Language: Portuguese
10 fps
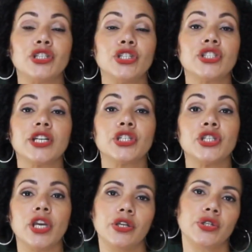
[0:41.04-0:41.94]
A gente está
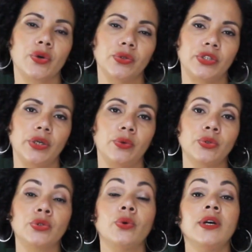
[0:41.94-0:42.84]
cheio de
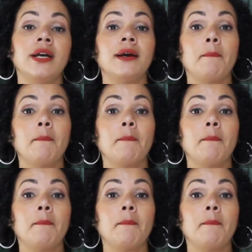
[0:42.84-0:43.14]
conteúdo